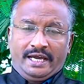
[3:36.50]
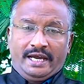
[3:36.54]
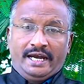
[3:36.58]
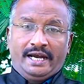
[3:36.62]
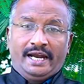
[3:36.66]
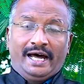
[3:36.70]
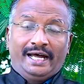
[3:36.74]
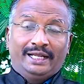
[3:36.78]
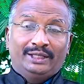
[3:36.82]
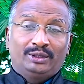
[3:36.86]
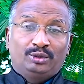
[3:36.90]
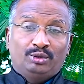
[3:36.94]

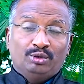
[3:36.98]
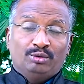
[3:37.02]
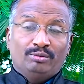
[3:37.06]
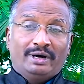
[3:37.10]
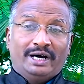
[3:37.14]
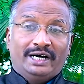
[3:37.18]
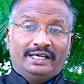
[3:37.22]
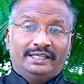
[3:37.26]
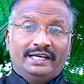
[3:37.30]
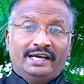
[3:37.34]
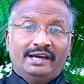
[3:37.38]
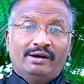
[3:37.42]
என்
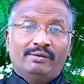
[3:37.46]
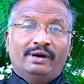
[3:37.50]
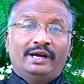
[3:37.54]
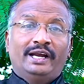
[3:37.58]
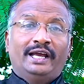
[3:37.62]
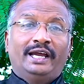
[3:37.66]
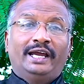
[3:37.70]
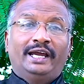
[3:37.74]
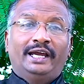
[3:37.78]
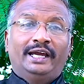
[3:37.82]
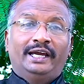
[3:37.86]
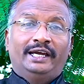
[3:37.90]
ஆத்துமா
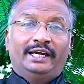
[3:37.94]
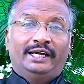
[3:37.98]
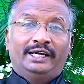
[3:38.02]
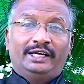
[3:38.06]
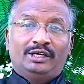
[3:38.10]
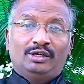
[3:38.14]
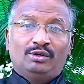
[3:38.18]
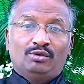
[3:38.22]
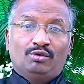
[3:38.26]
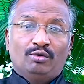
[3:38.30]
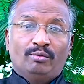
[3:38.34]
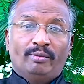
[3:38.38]
தேவனே
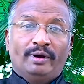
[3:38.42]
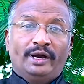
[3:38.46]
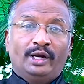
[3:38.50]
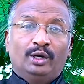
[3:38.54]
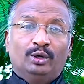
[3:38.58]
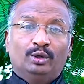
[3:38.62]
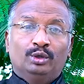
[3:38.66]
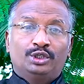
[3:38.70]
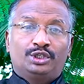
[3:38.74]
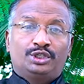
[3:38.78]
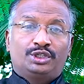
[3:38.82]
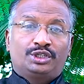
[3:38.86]
உமை
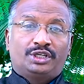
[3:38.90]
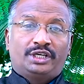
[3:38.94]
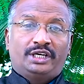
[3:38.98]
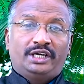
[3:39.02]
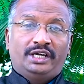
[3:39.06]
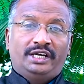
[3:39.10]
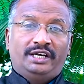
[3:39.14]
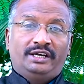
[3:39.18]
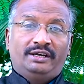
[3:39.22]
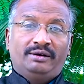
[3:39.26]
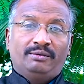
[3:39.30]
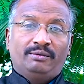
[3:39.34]

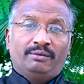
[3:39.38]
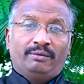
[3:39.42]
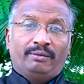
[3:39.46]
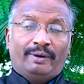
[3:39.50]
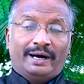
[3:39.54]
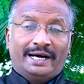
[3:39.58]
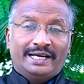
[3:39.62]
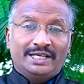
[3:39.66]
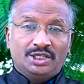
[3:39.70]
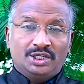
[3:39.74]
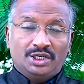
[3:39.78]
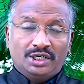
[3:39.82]
நோக்கி
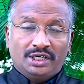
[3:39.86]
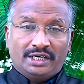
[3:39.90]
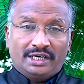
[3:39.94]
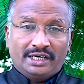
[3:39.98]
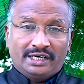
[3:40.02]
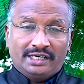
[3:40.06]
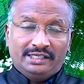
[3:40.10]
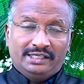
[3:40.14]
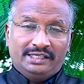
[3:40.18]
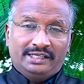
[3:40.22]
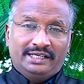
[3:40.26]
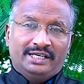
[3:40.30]

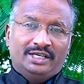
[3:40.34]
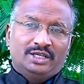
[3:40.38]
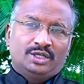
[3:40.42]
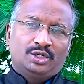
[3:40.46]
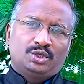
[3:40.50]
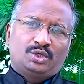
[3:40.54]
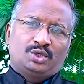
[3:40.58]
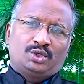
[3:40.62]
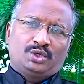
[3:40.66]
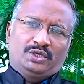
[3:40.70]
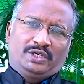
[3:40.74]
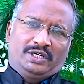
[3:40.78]
வாஞ்சிக்கிறது
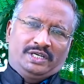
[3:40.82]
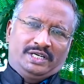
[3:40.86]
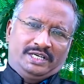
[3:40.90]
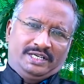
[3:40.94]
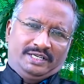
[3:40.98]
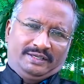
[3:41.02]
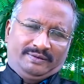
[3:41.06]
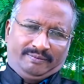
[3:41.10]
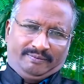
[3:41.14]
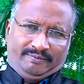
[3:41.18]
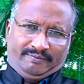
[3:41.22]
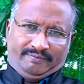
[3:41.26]
என்று சொன்னான்